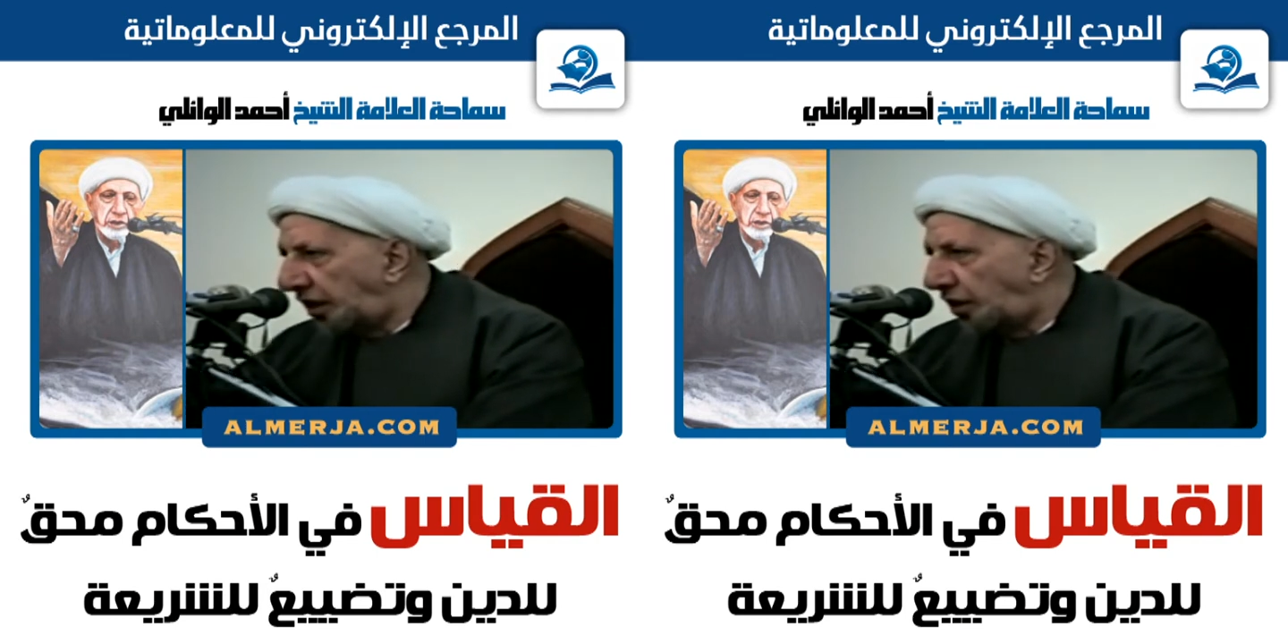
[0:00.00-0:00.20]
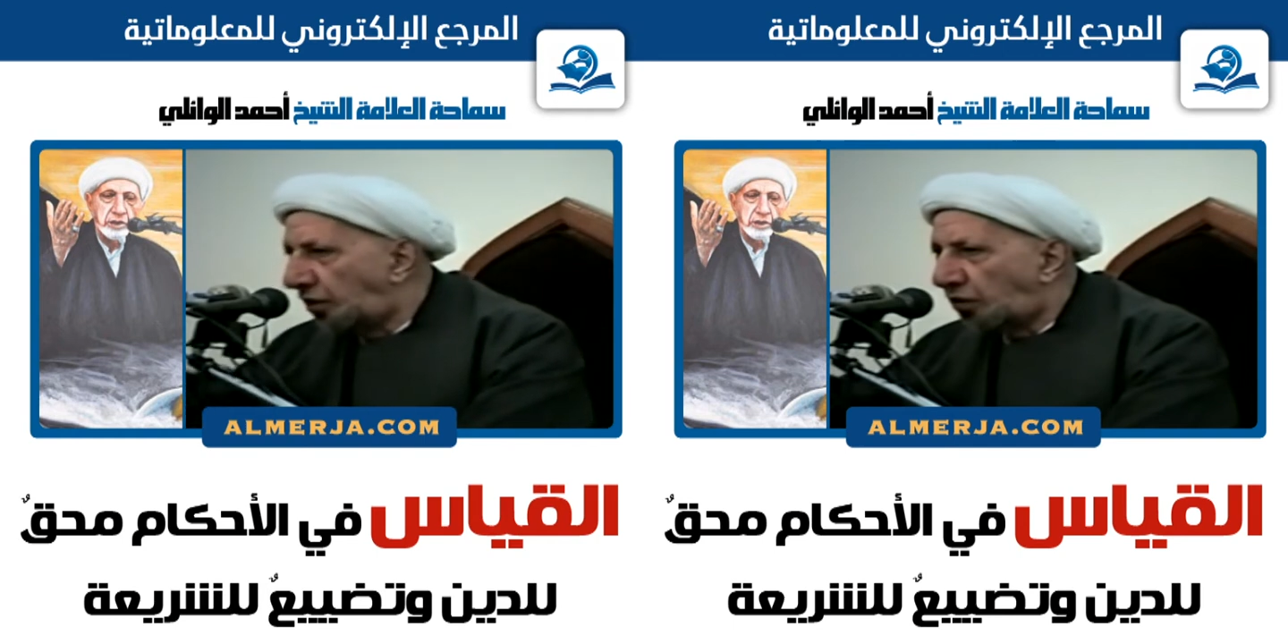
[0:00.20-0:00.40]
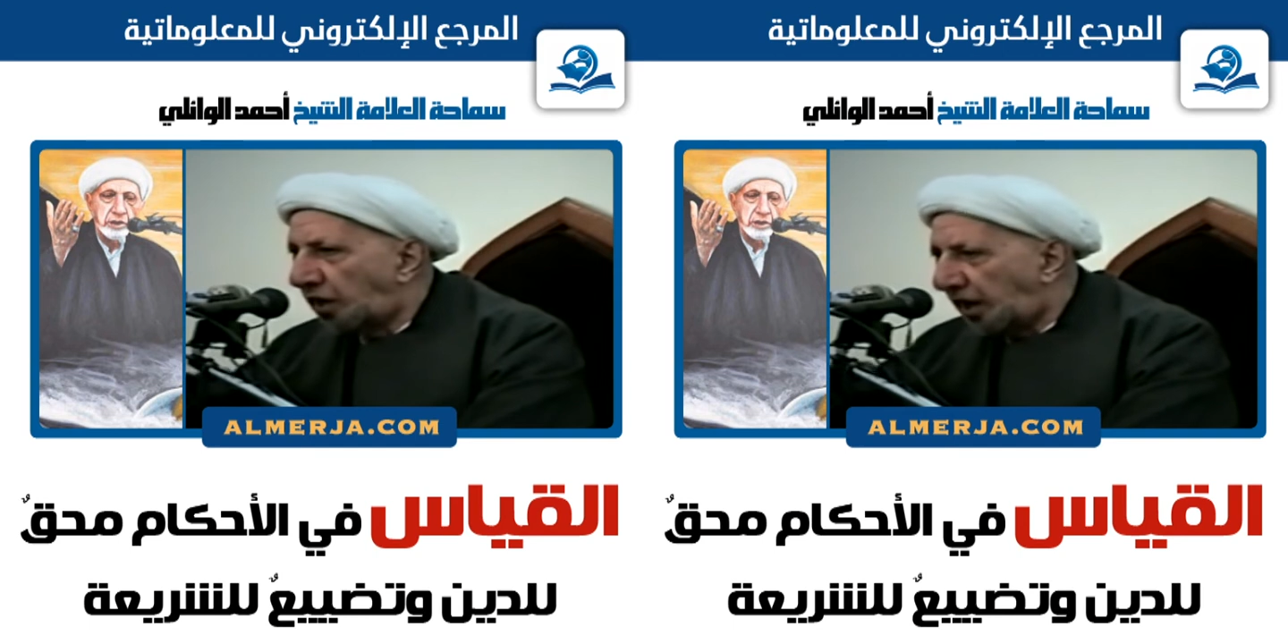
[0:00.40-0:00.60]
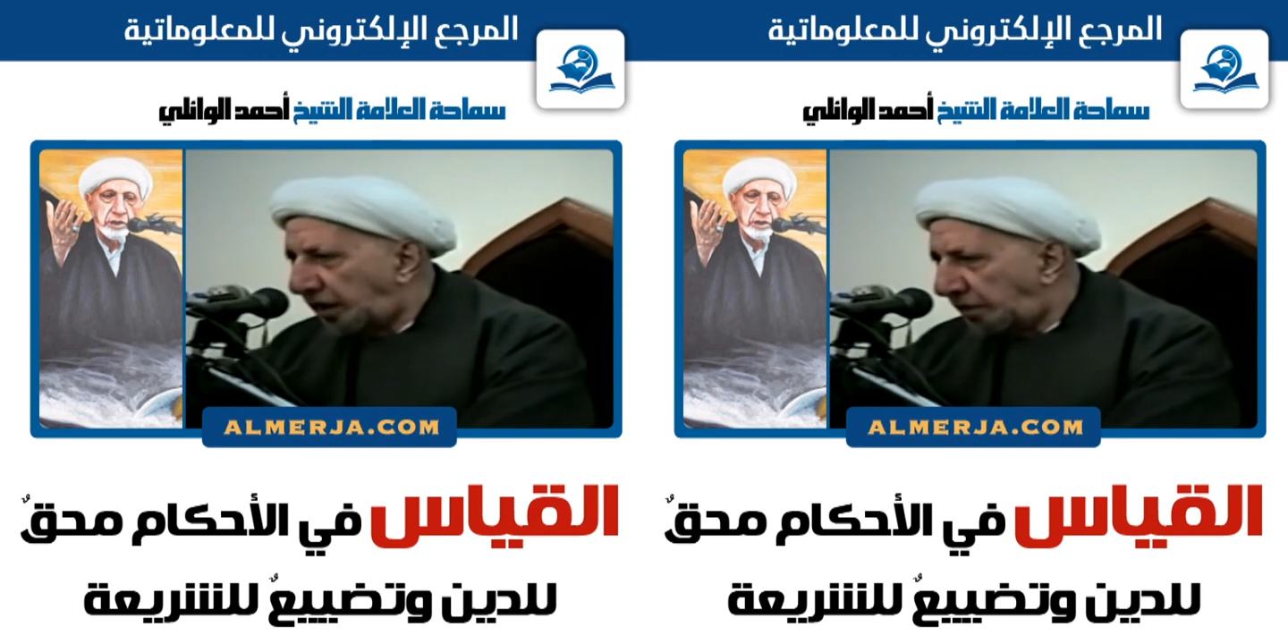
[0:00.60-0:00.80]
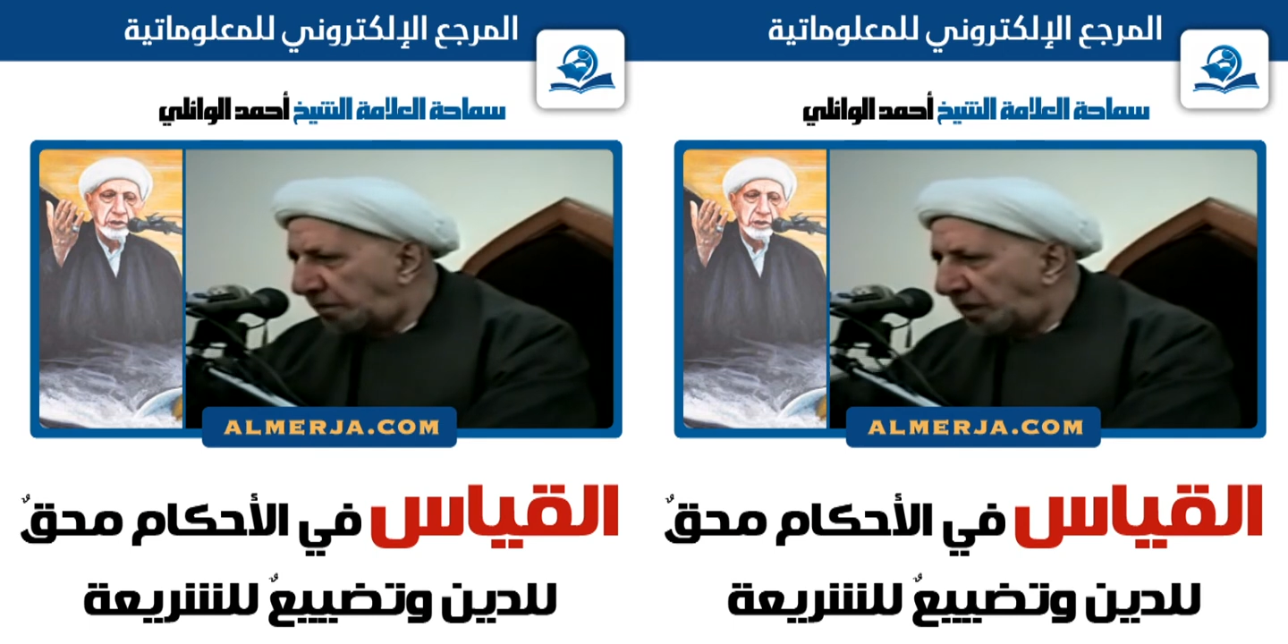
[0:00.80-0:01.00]
اللي هو
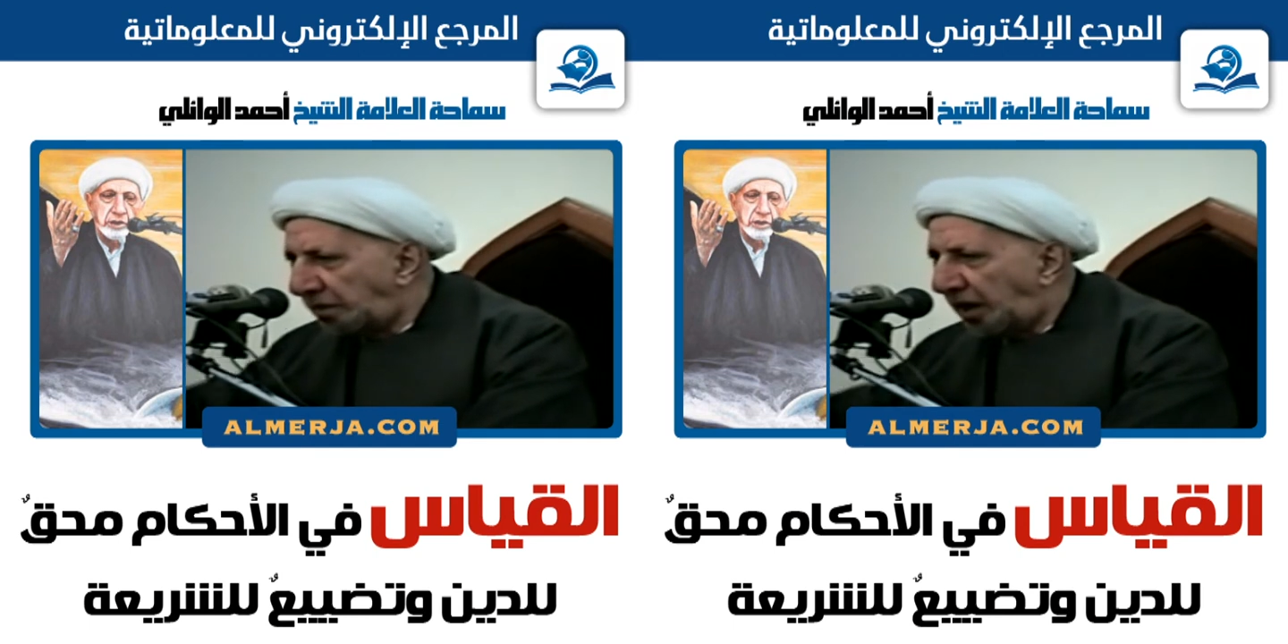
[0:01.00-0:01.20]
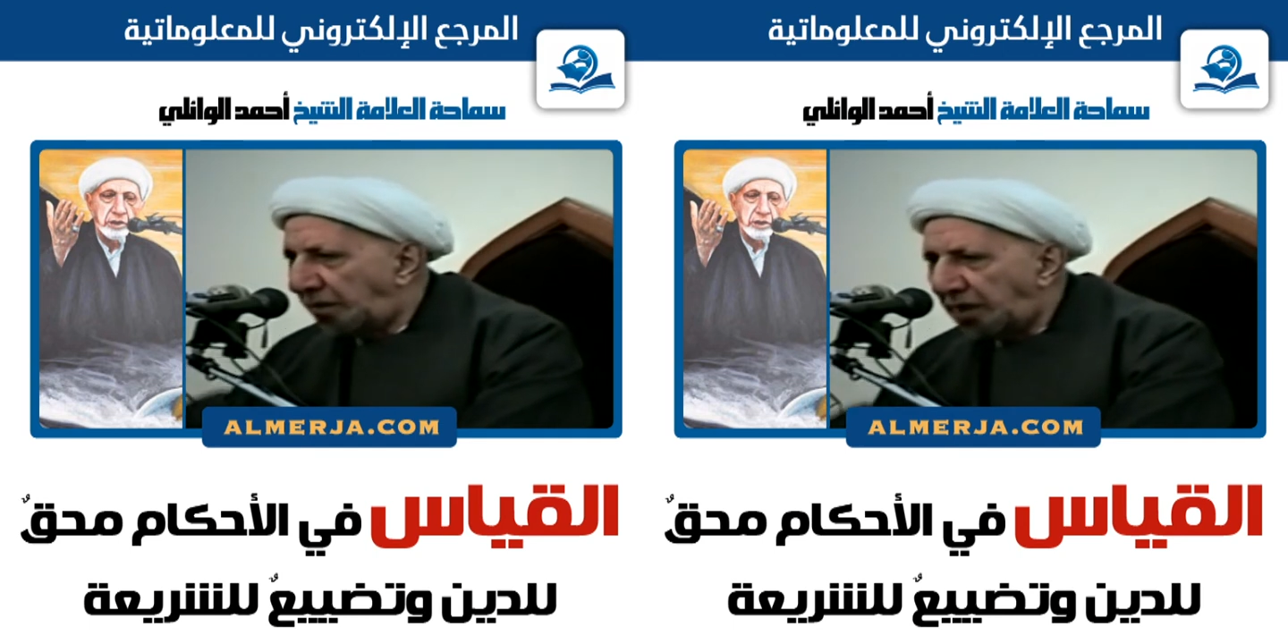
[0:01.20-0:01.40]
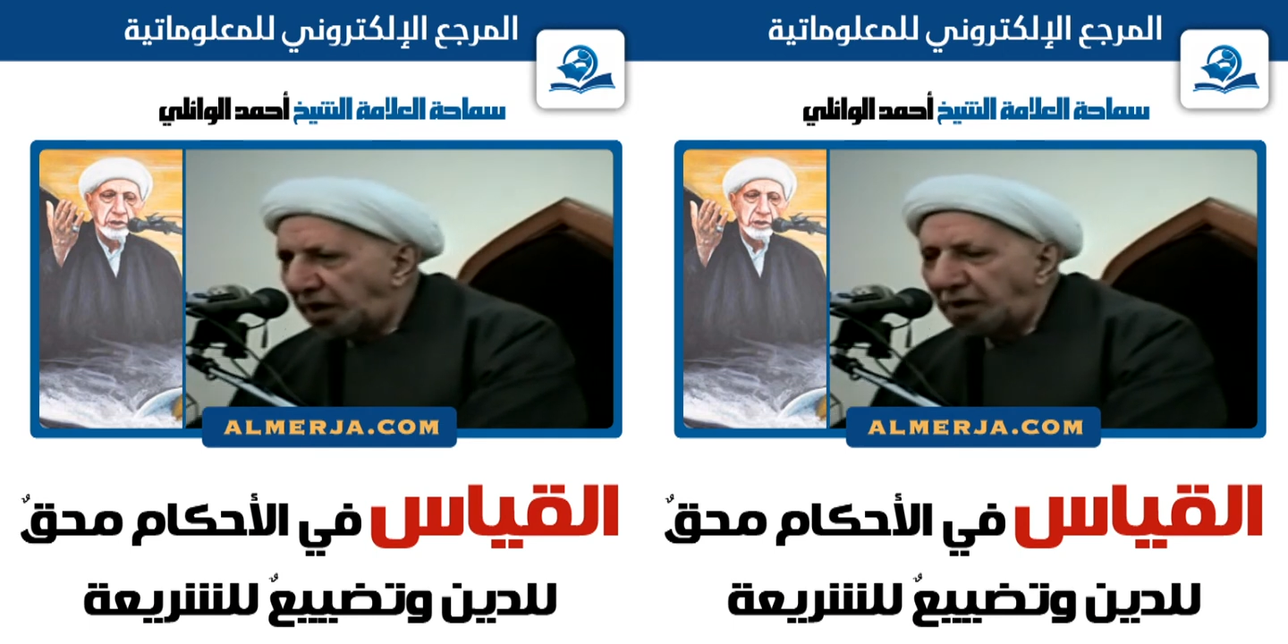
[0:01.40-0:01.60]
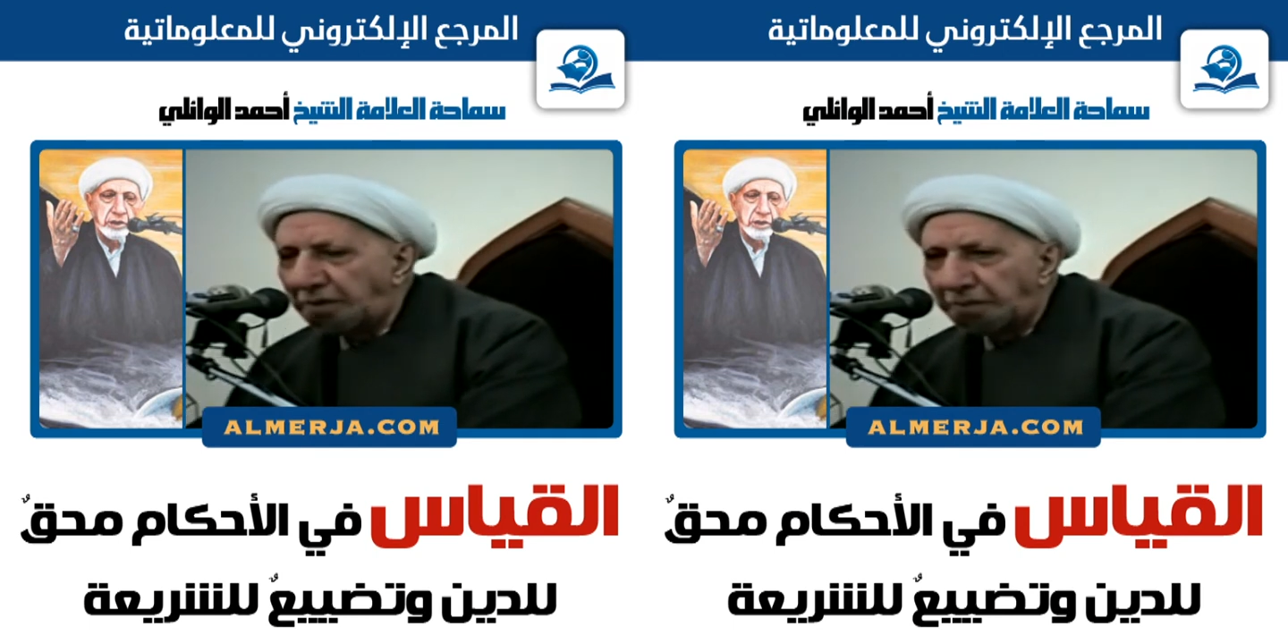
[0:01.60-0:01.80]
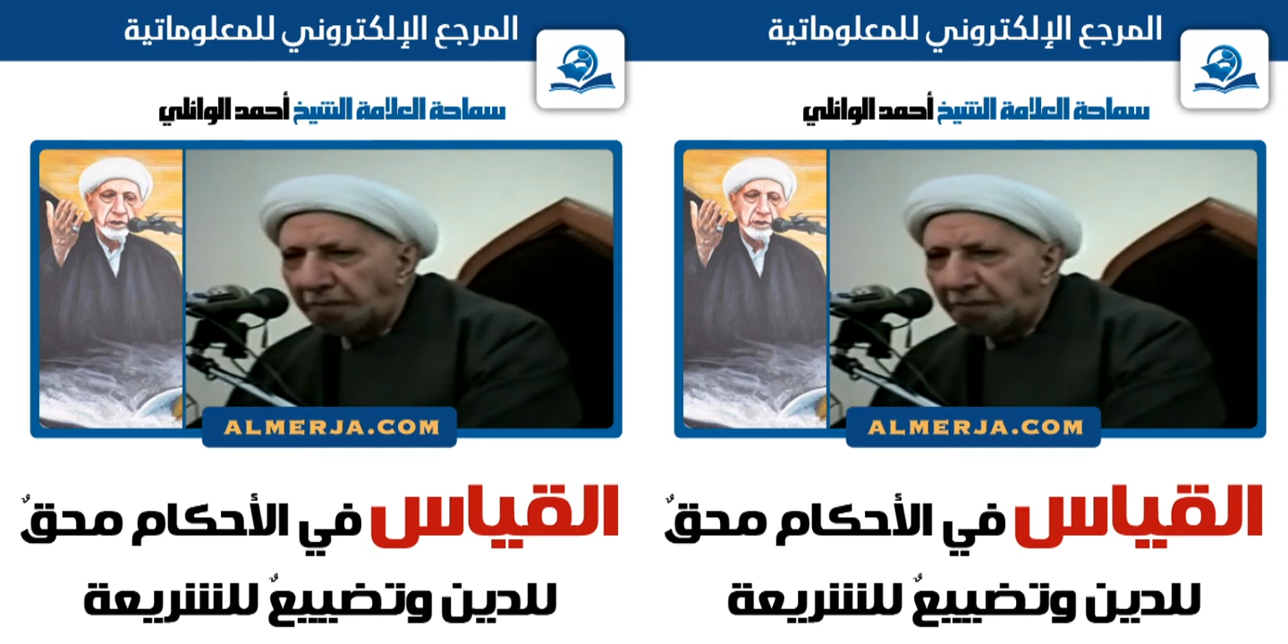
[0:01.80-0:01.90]
راكب بالمحمل